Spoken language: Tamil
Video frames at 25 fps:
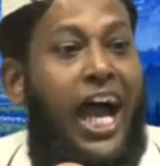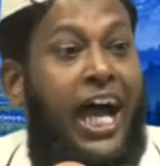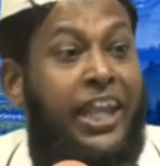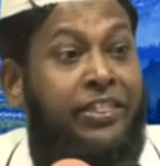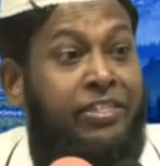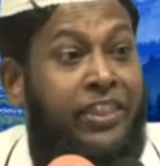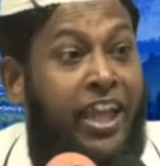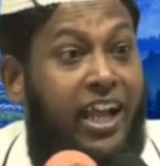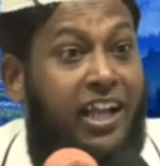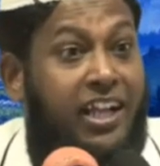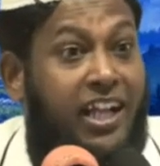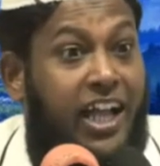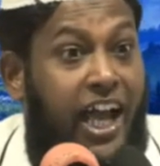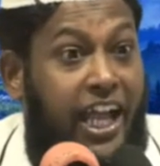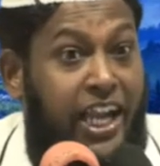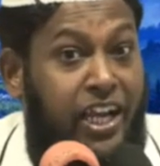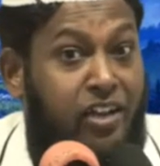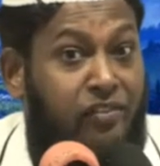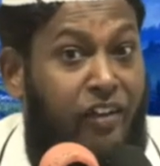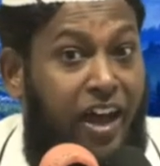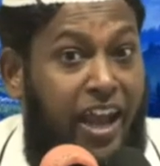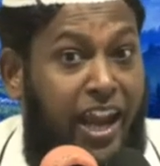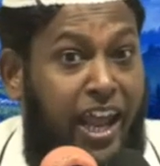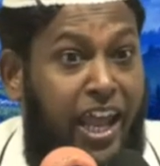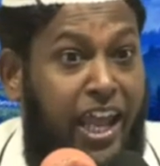அந்த
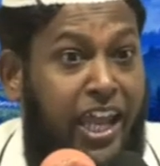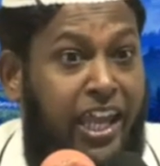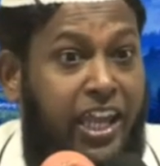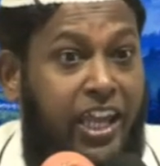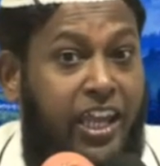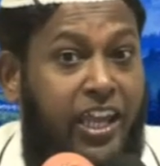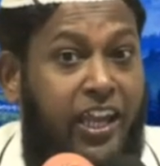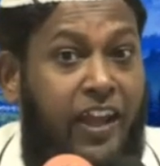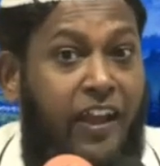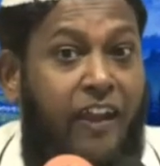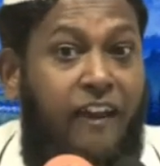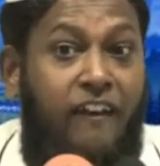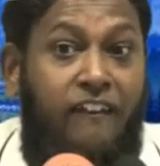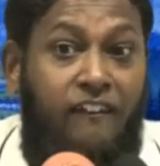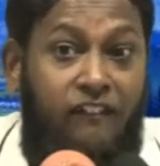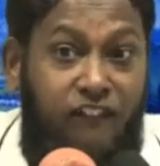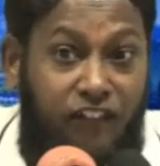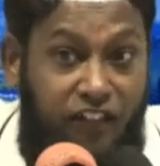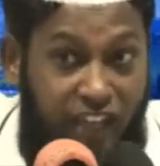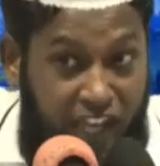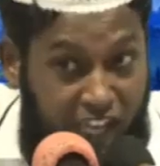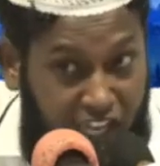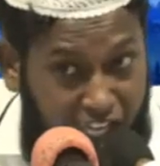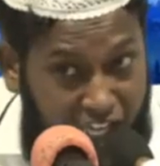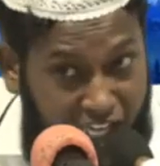கருவறை
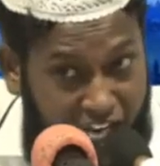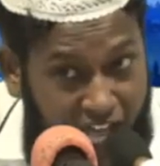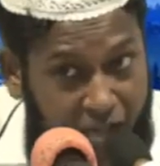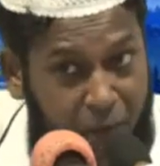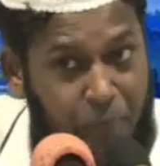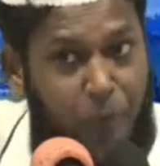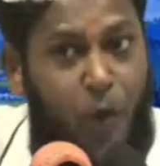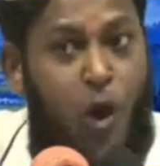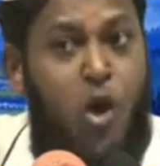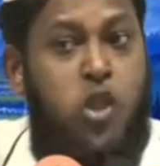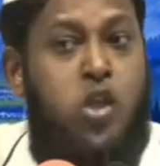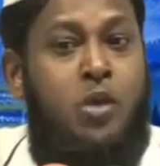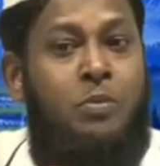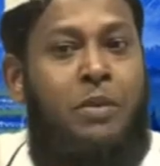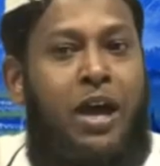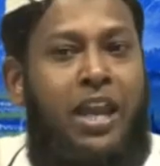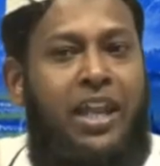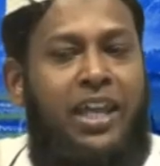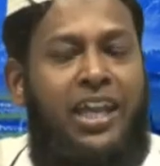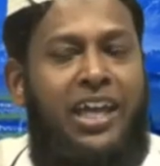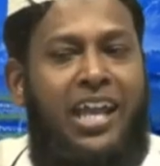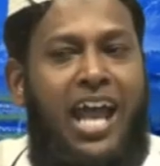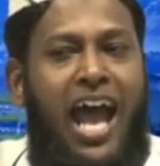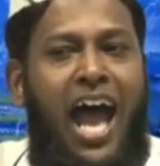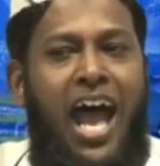விரிகிற போதும்
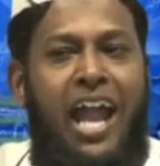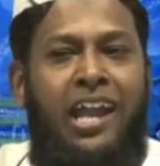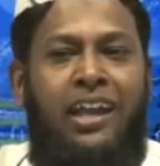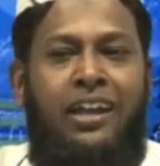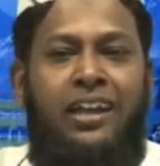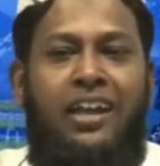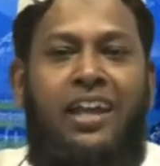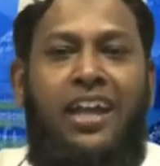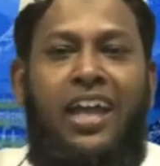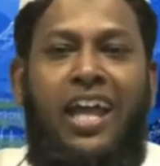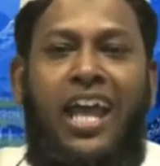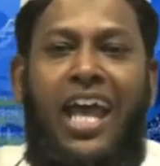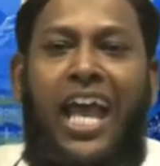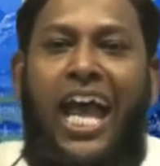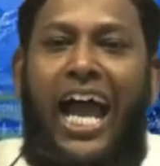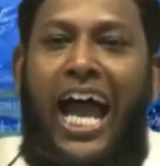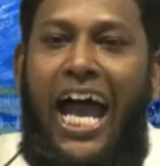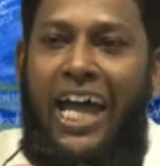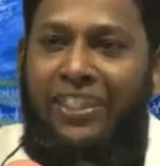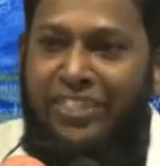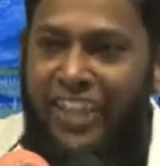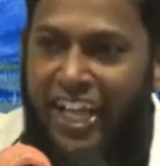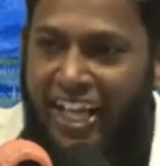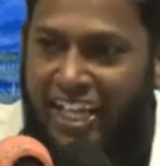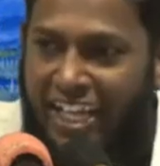அறிகிறான்
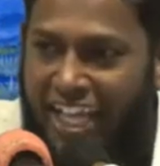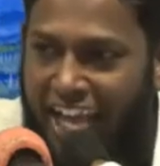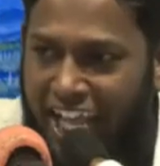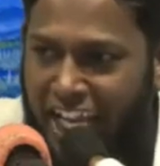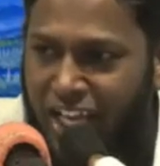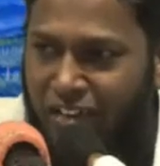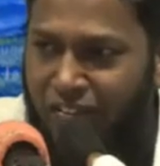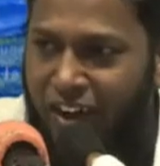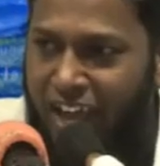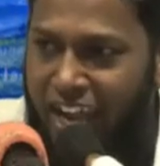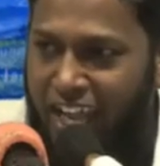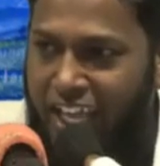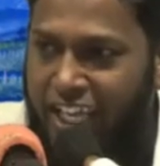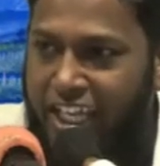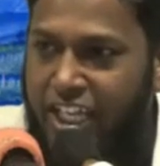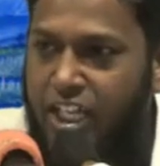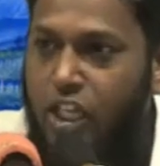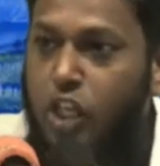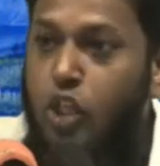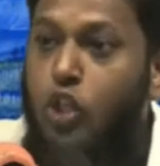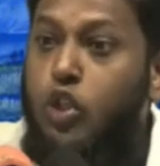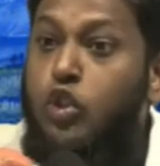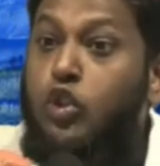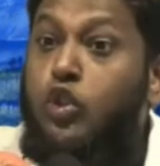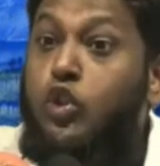அந்த கருவறை
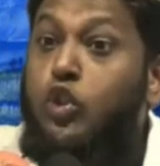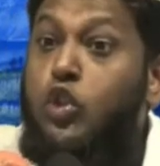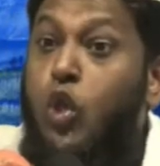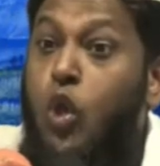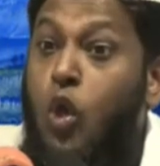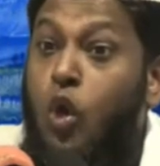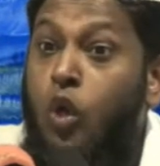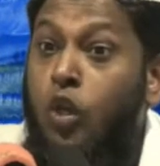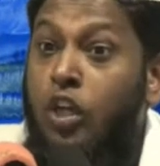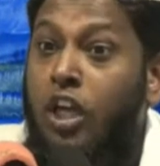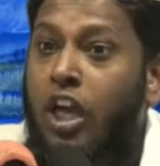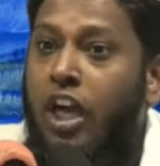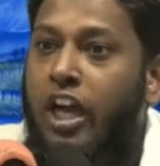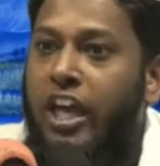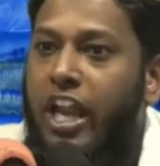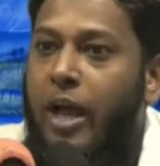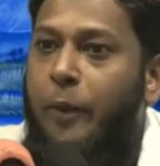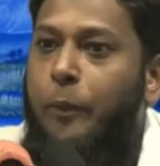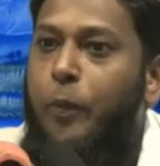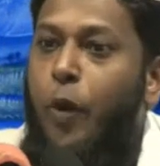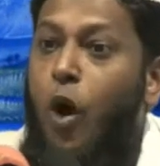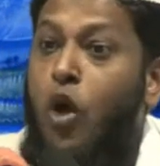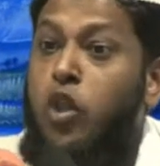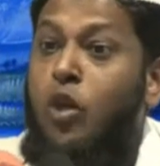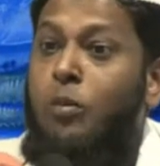சுருங்குகிற
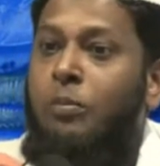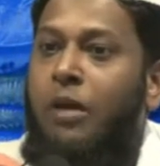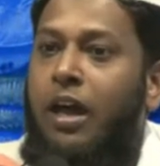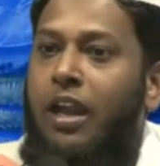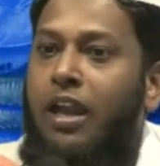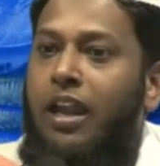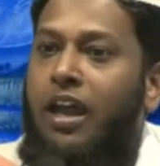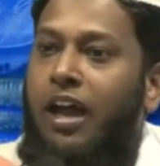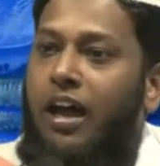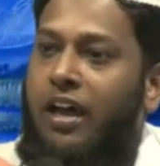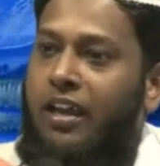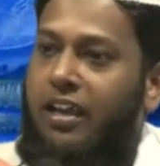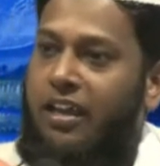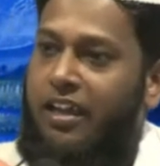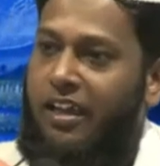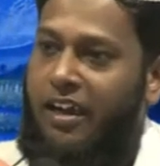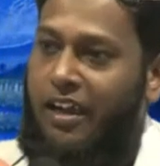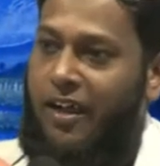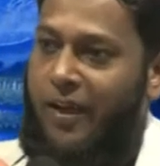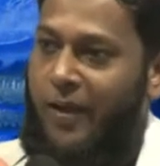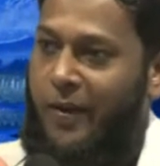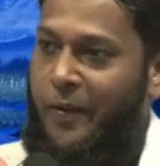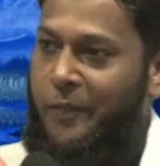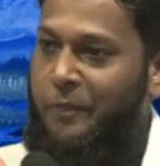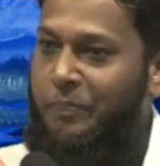போதும் அல்லாஹ்
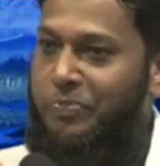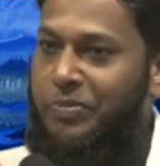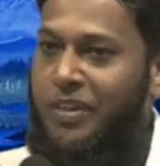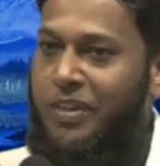அறிகிறான்